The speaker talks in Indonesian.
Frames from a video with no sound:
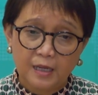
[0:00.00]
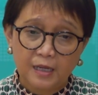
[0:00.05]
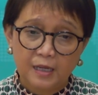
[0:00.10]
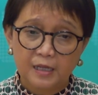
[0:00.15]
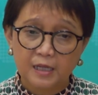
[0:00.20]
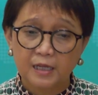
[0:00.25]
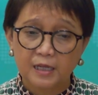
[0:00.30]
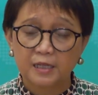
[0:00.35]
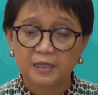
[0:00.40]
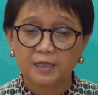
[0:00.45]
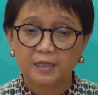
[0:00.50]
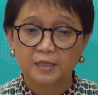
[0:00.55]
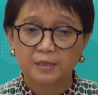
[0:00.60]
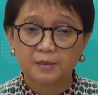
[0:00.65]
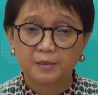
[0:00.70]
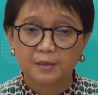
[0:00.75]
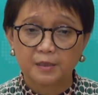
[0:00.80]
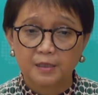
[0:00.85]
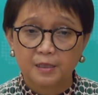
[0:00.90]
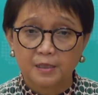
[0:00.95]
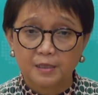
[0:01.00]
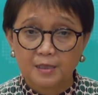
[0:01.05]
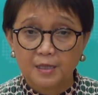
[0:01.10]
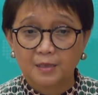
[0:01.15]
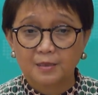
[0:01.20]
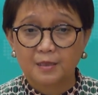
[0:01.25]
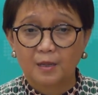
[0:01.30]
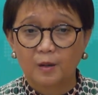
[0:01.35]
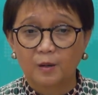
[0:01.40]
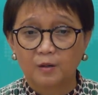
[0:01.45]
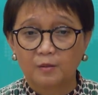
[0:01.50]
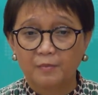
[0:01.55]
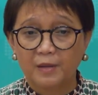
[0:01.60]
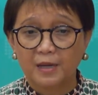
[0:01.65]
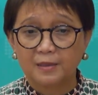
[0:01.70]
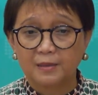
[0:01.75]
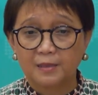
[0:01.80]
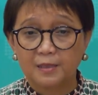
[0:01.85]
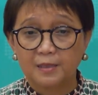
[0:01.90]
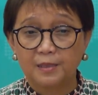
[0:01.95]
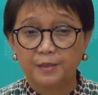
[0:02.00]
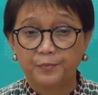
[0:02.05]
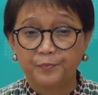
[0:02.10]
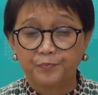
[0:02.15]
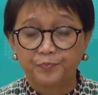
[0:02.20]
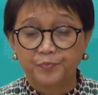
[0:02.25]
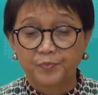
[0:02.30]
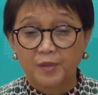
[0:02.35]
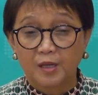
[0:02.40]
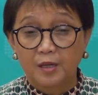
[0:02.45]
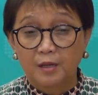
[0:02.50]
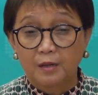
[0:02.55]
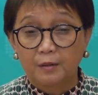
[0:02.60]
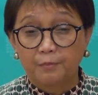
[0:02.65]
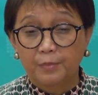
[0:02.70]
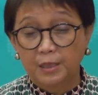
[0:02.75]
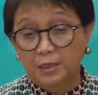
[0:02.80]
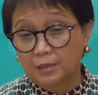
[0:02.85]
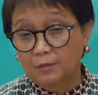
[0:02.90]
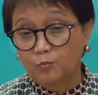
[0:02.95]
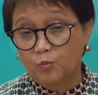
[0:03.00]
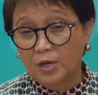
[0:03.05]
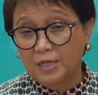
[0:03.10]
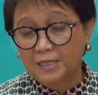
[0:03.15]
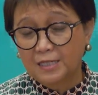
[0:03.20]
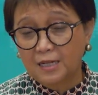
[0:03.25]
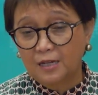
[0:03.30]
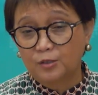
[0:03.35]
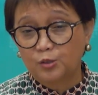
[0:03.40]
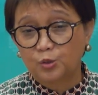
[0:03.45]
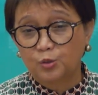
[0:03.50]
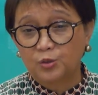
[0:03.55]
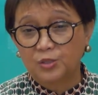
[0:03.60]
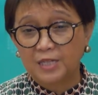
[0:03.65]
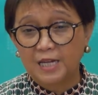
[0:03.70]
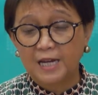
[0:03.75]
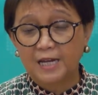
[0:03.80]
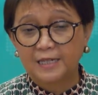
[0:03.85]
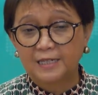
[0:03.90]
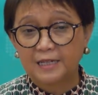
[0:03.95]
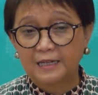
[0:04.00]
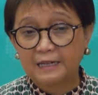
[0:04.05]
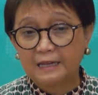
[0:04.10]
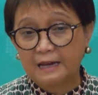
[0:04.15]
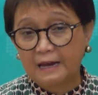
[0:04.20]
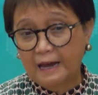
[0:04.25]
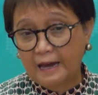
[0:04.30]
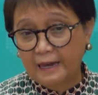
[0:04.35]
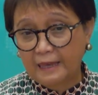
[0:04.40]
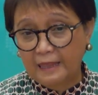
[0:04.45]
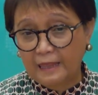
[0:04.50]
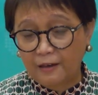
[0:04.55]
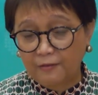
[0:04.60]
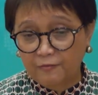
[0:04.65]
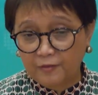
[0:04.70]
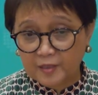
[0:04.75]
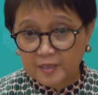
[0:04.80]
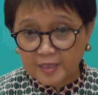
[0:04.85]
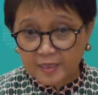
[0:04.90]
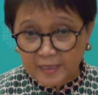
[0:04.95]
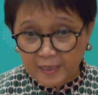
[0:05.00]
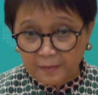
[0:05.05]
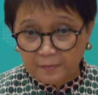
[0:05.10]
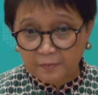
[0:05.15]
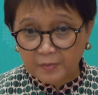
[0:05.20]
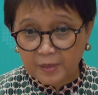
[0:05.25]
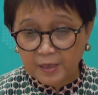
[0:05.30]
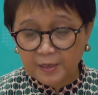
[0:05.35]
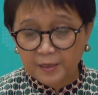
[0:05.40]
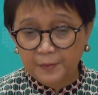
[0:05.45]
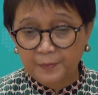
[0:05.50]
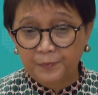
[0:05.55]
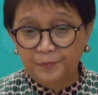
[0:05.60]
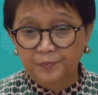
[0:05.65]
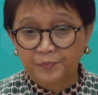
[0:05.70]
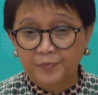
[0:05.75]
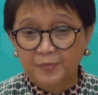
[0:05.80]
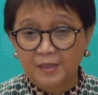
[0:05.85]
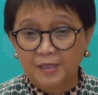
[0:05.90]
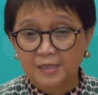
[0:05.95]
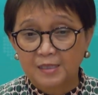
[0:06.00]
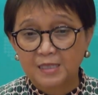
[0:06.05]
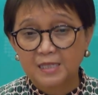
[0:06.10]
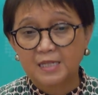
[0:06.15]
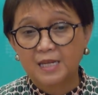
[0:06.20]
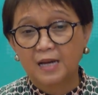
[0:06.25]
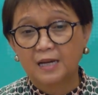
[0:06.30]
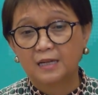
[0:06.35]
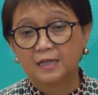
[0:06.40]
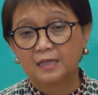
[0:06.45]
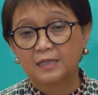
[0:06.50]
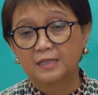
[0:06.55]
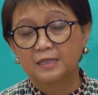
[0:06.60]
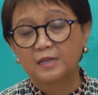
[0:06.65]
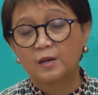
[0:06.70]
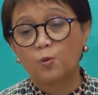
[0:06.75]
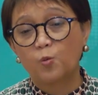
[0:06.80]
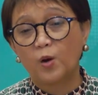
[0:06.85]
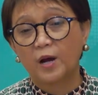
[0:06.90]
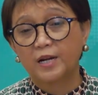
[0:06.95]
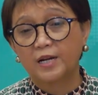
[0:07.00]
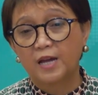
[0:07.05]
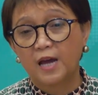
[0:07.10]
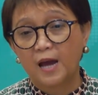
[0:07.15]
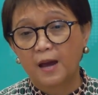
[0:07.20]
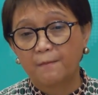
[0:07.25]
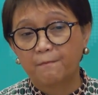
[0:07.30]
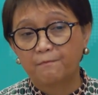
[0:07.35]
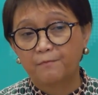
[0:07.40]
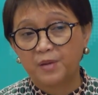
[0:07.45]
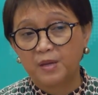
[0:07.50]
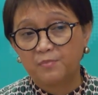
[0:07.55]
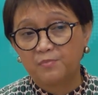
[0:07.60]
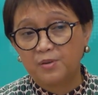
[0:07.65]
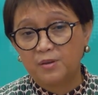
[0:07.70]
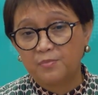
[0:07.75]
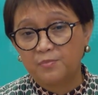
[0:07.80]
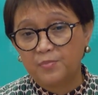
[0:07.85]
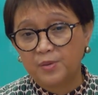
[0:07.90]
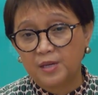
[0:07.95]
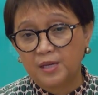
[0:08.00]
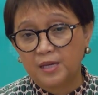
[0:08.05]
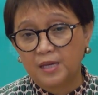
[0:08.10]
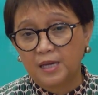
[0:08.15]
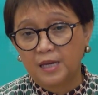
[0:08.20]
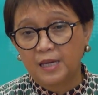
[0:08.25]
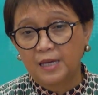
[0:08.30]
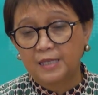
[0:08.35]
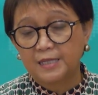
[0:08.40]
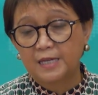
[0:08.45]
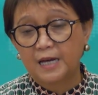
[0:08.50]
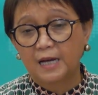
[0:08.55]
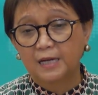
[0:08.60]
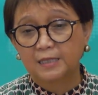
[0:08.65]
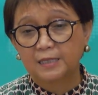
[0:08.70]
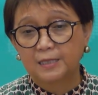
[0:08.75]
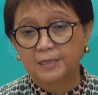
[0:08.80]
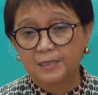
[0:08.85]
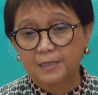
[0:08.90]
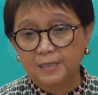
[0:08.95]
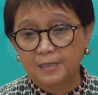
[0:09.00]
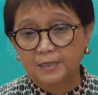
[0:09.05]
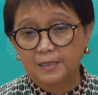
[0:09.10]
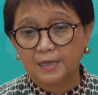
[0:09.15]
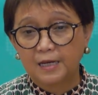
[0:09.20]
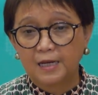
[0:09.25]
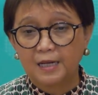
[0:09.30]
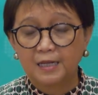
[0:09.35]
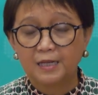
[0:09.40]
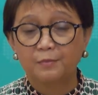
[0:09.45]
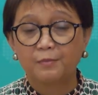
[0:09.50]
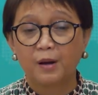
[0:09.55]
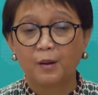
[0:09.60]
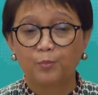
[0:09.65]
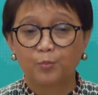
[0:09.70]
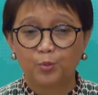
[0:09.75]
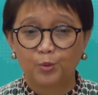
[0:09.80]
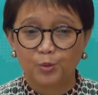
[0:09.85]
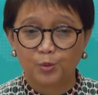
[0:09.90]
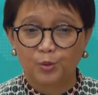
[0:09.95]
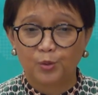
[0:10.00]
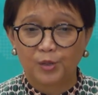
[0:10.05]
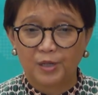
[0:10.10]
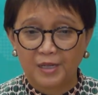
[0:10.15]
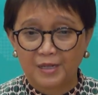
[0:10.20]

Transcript: Rekan-rekan yang saya hormati, pertemuan selanjutnya adalah high level segment sidang Dewan HAM PBB yang ke-55.